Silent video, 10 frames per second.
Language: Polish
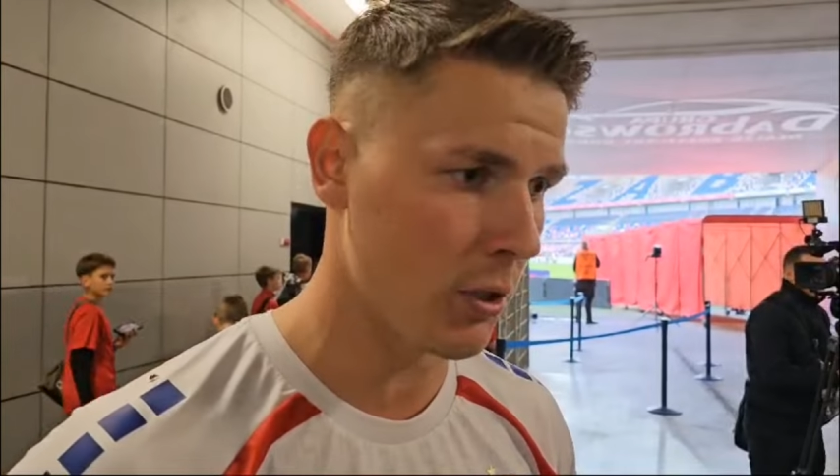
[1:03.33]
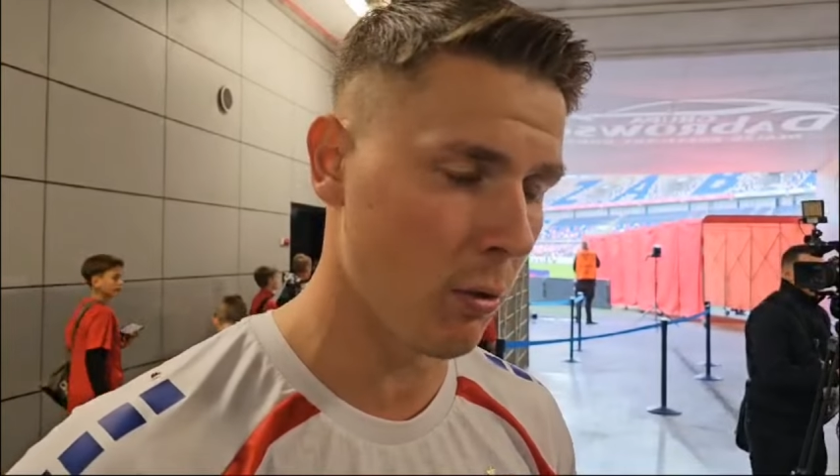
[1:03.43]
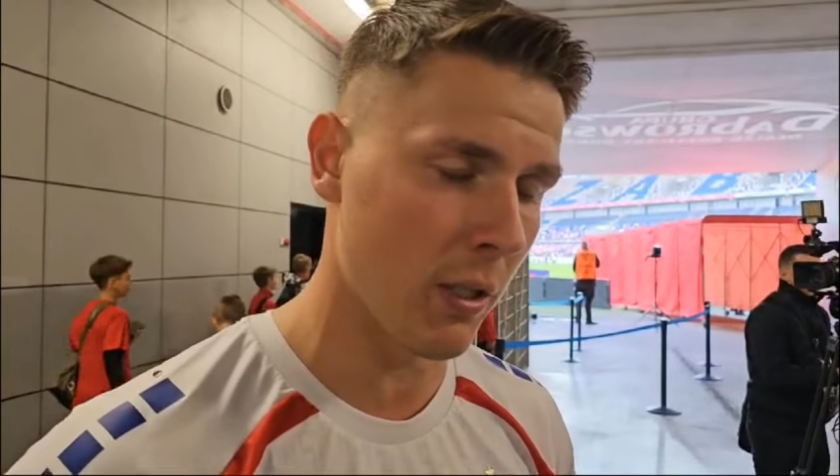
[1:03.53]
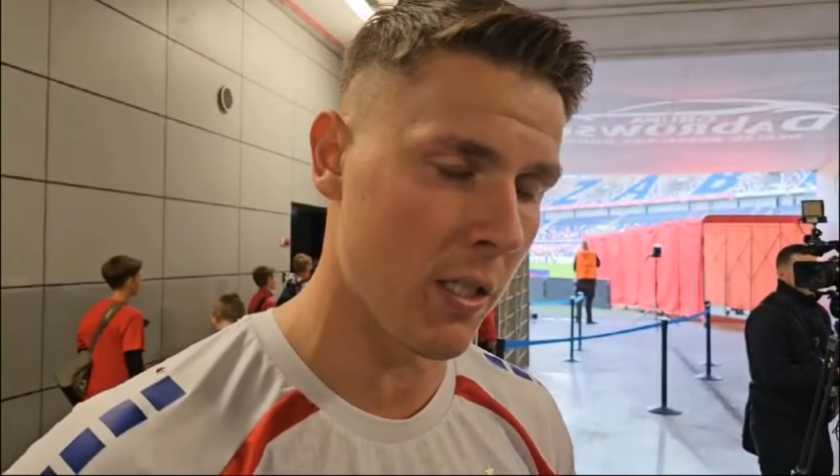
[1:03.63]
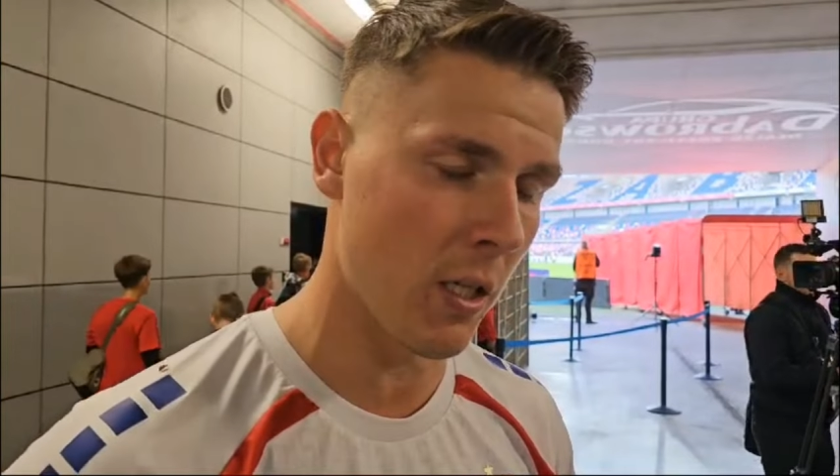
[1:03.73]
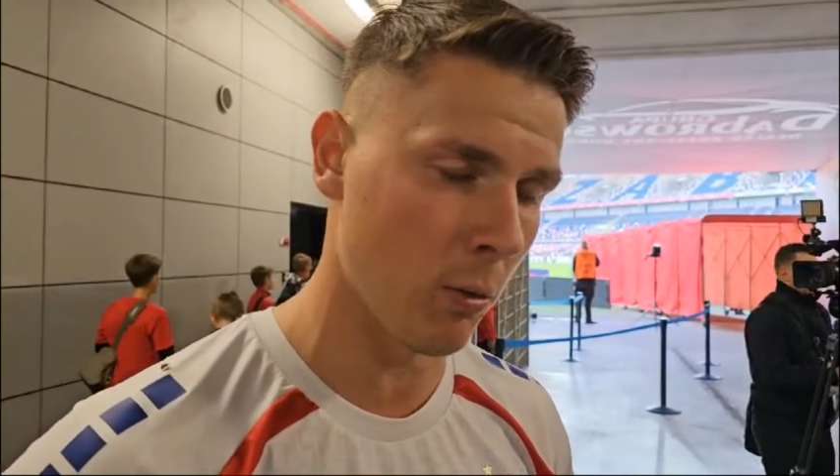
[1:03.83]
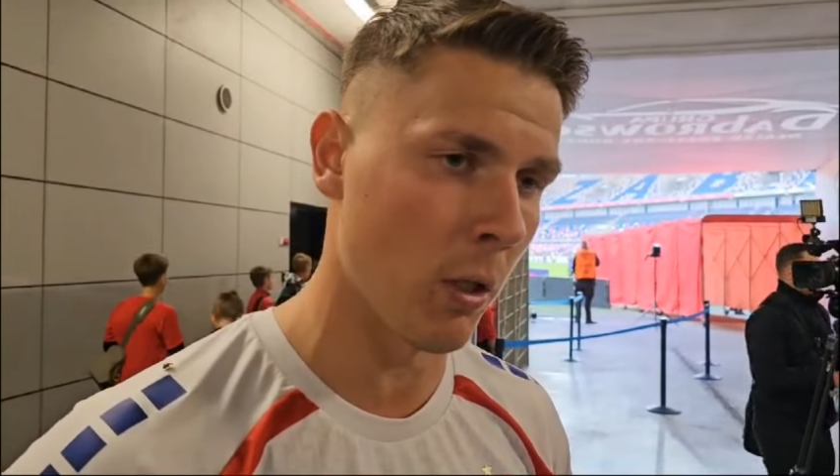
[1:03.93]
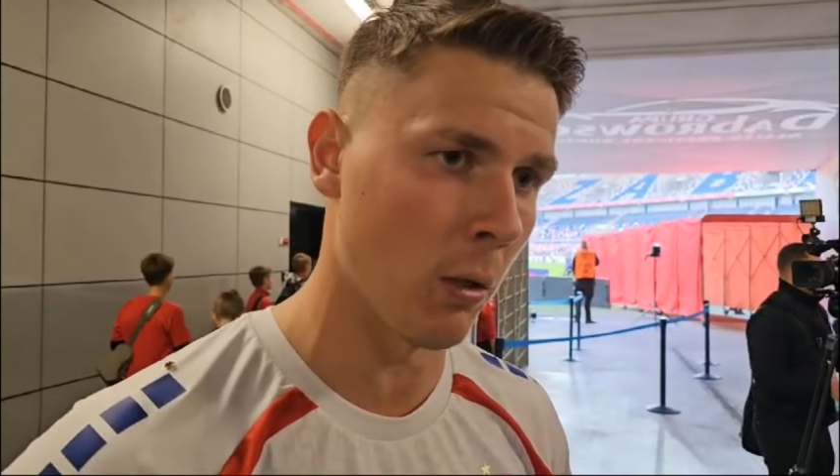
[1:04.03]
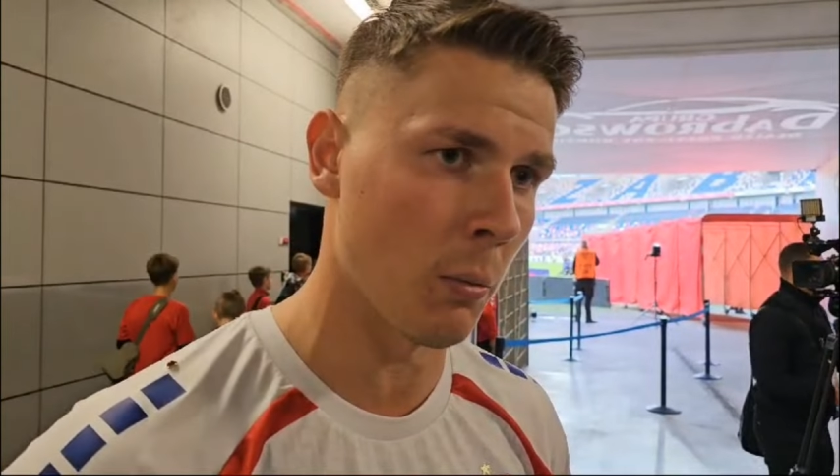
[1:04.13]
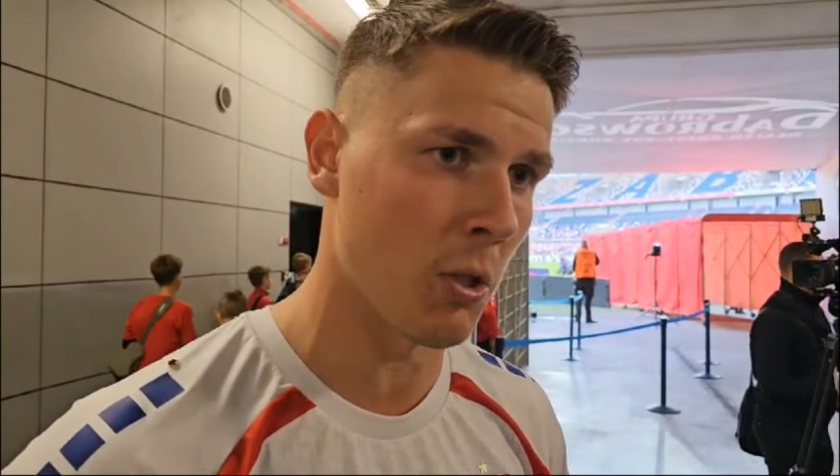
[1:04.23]
wielu
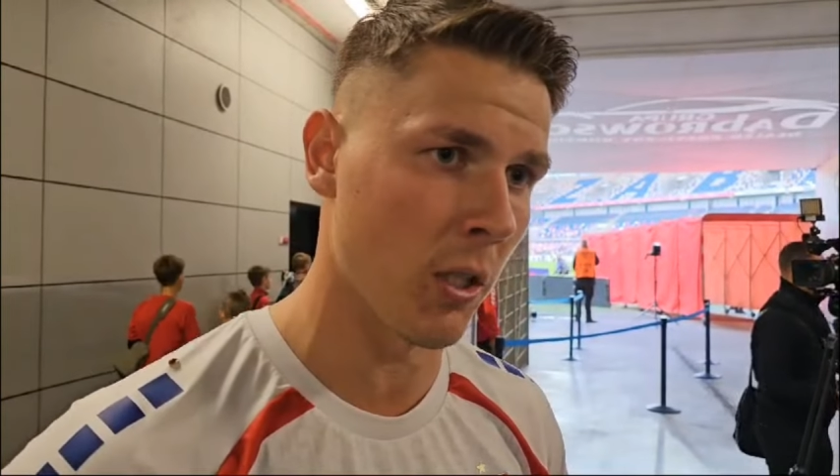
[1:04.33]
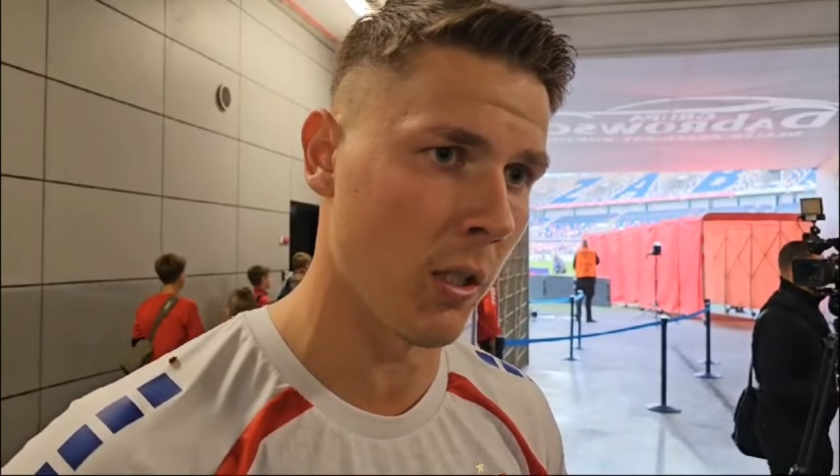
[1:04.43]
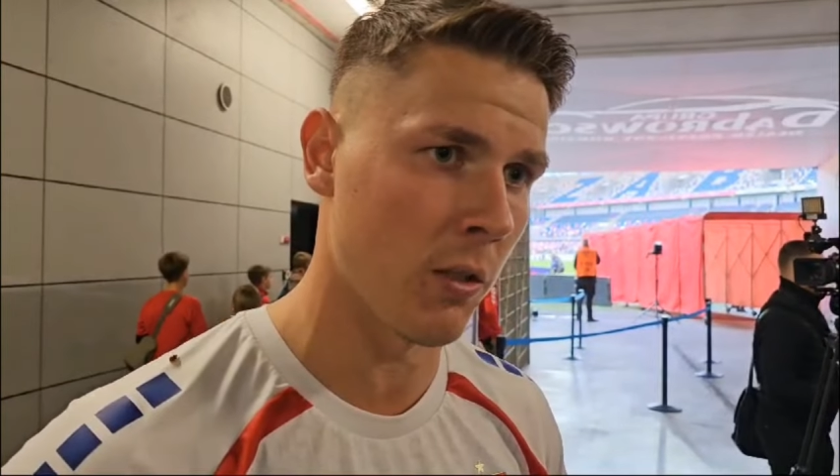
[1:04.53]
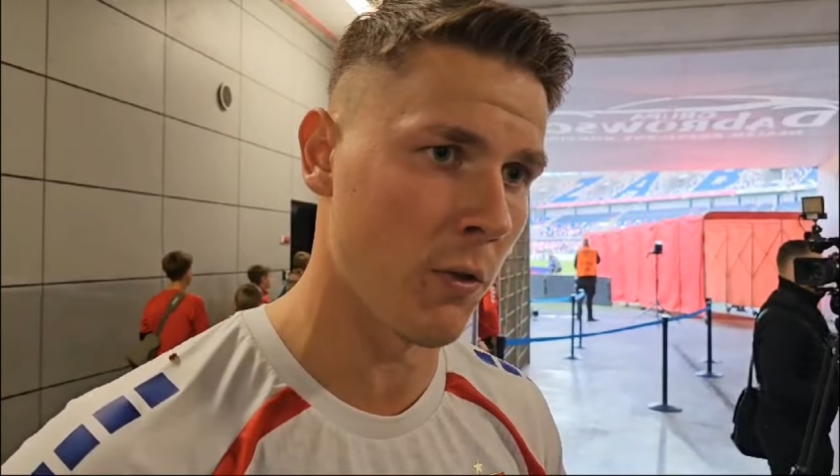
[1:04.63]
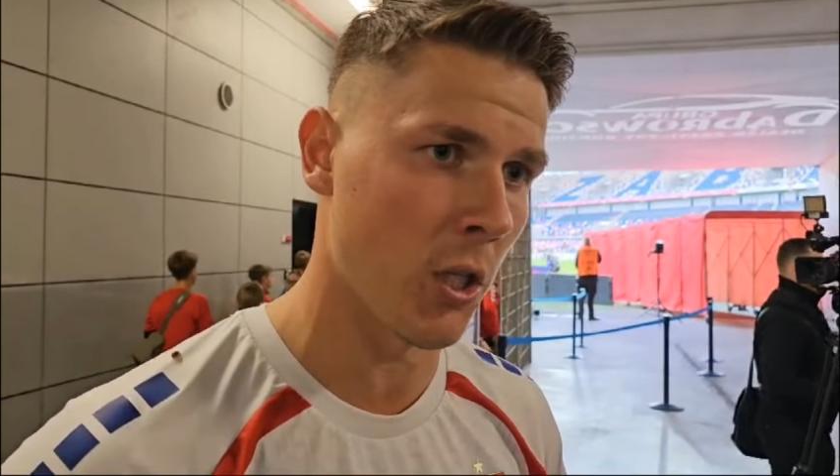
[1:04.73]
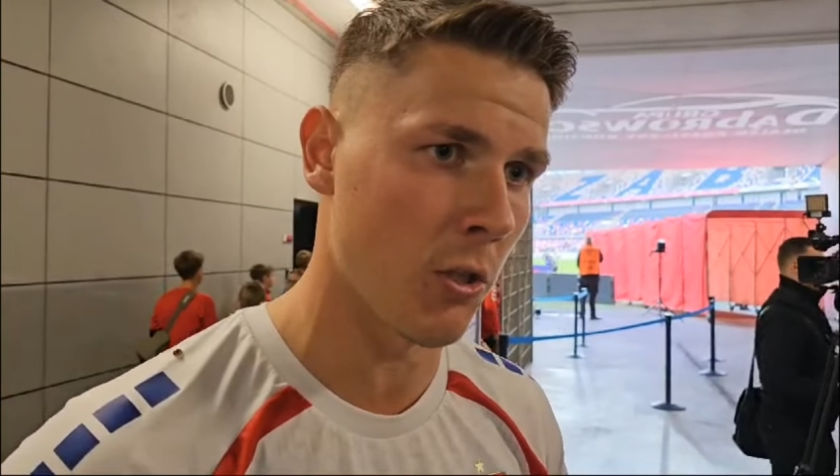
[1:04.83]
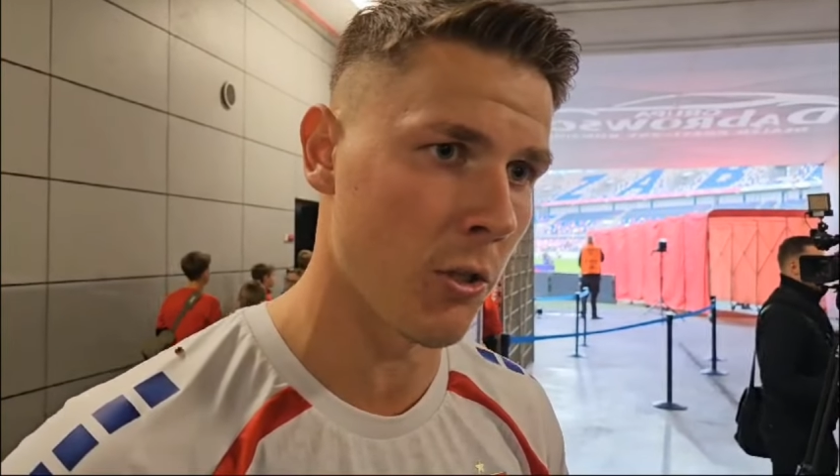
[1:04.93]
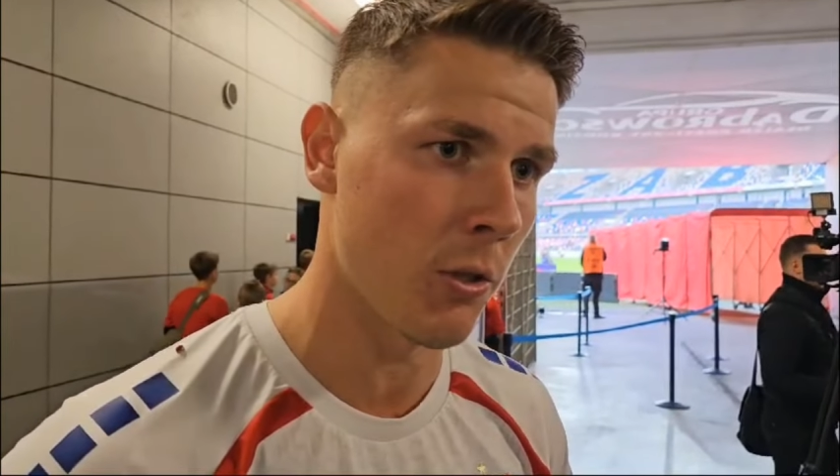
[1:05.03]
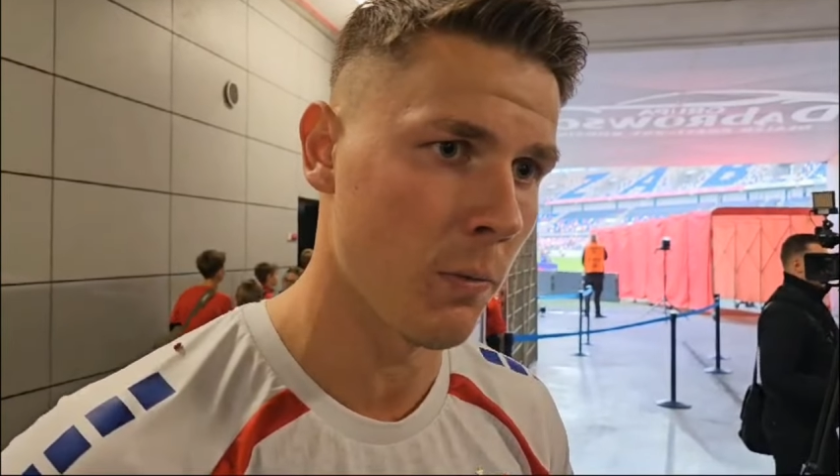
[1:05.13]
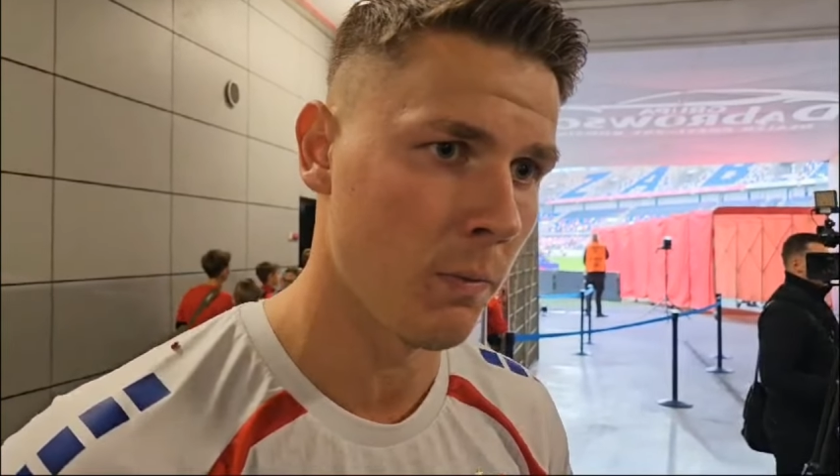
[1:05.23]
sytuacji udało nam się
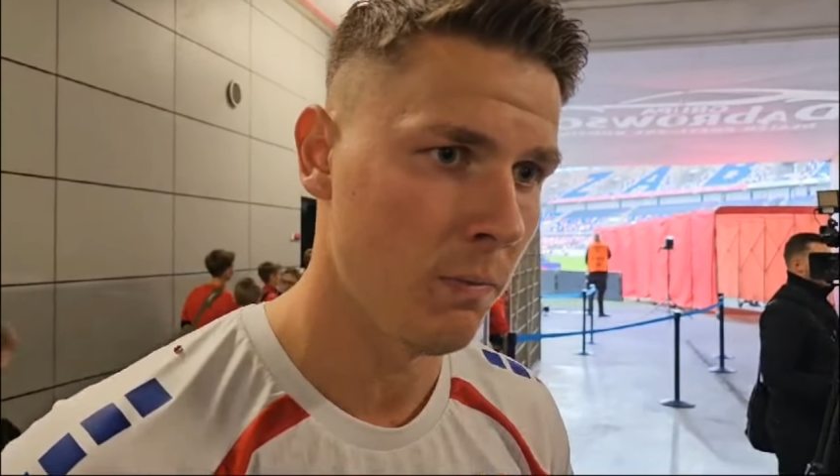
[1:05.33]
zwyciężyć.